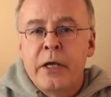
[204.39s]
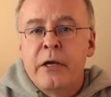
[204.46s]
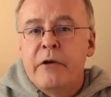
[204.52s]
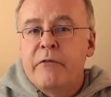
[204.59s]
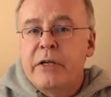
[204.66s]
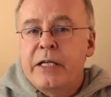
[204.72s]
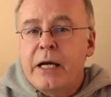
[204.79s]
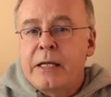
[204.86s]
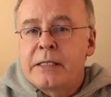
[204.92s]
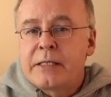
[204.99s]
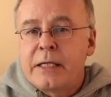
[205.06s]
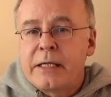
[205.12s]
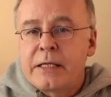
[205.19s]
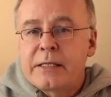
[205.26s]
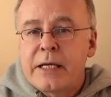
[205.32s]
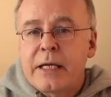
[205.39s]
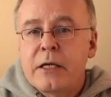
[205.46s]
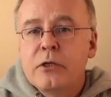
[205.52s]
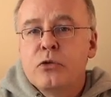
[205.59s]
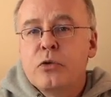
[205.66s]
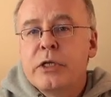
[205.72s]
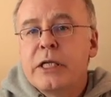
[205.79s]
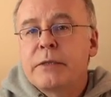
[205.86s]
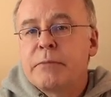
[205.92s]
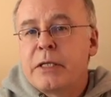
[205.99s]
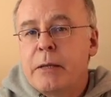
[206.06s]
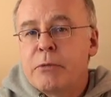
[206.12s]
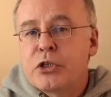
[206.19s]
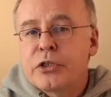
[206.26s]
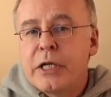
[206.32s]
Wenn die Anzahl der Säcke nun nicht mit der
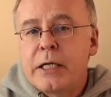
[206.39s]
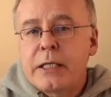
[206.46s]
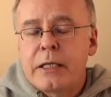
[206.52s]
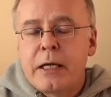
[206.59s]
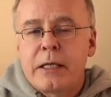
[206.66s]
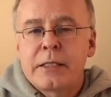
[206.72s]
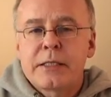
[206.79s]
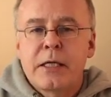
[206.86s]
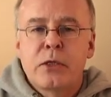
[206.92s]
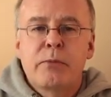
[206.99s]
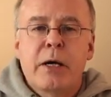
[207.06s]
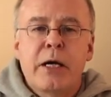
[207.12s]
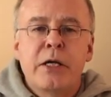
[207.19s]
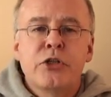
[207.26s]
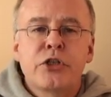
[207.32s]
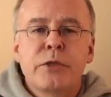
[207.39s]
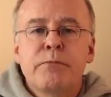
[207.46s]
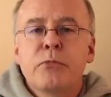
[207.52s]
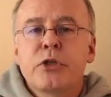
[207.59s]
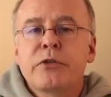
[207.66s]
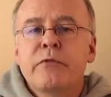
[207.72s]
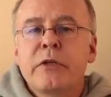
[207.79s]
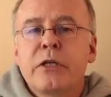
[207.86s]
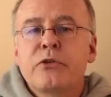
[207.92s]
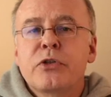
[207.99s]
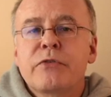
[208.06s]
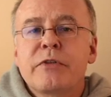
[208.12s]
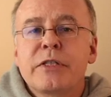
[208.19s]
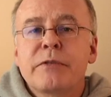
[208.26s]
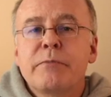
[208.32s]
bestellten Anzahl übereinstimmt, möchten wir natürlich
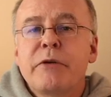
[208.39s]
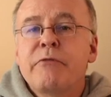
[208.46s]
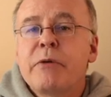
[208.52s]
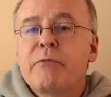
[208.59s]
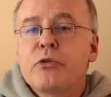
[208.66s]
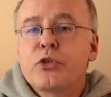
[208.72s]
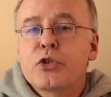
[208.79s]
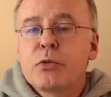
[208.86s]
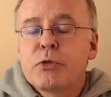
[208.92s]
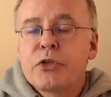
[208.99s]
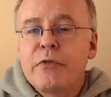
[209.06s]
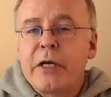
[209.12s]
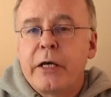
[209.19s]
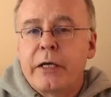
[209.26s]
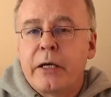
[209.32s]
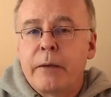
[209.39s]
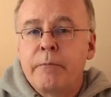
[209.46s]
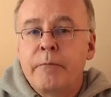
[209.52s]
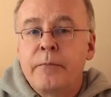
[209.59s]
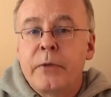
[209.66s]
wissen, bei wem wir uns zu beschweren haben.